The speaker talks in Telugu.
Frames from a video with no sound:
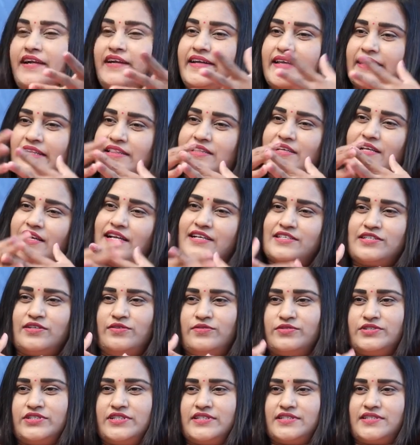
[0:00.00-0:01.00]
నేను టెన్త్
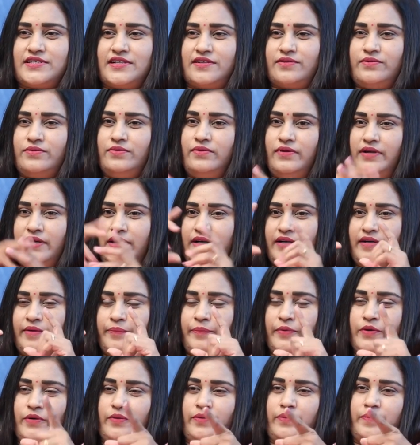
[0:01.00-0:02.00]
క్లాస్లో వచ్చేసాను
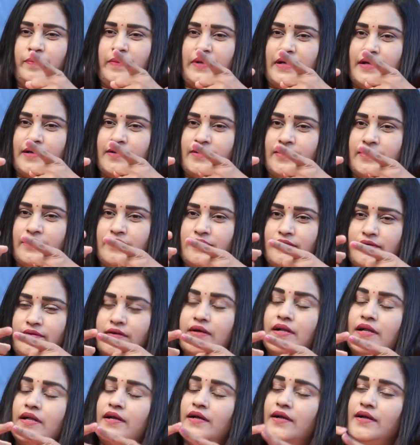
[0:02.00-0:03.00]
ఇప్పుడు మనకు
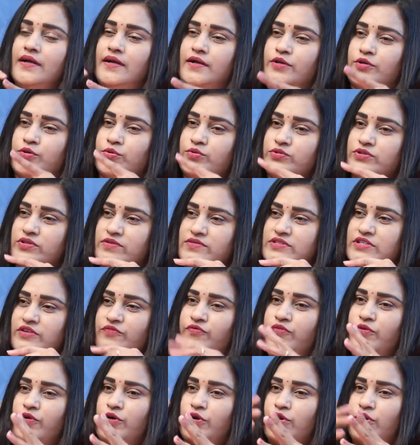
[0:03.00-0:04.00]
టూ
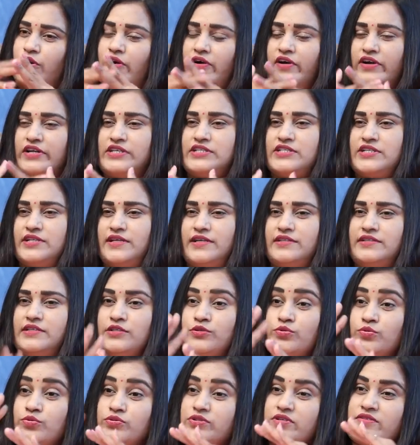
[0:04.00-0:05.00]
థౌజండ్ ఫోర్లో ఆడిషన్ అయింది
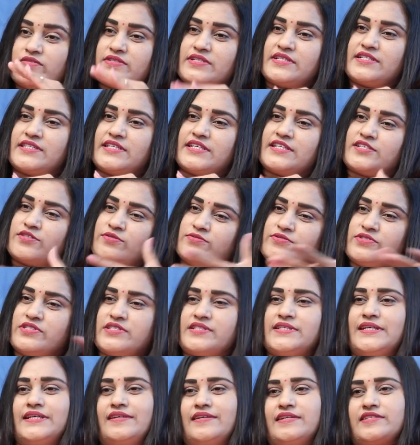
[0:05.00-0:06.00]
టూ థౌజండ్ సిక్స్
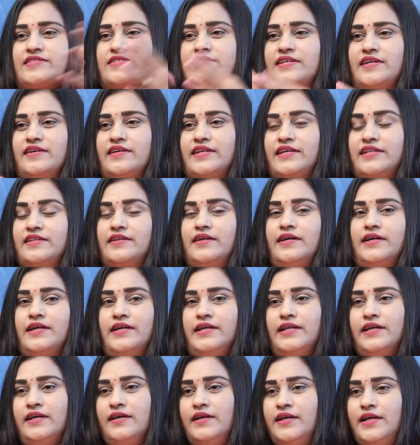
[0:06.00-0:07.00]
నుంచి సీరియల్ స్టార్ట్ అయింది
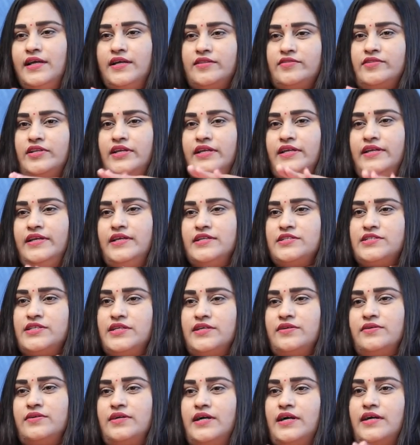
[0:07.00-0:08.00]
నాకంటే త్రీ ఇయర్స్
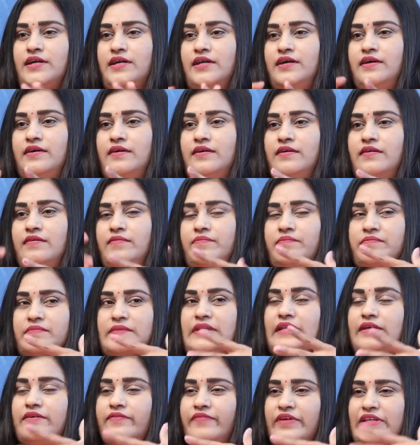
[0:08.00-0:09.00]
అక్కడ
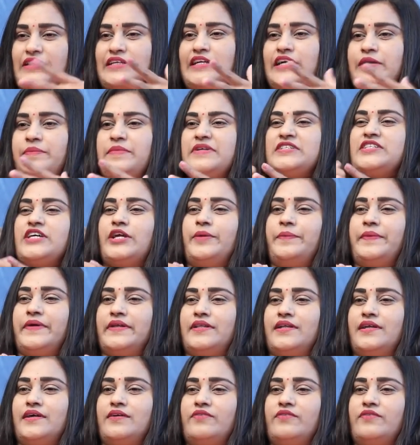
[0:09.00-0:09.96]
వెతకడమే సరిపోయింది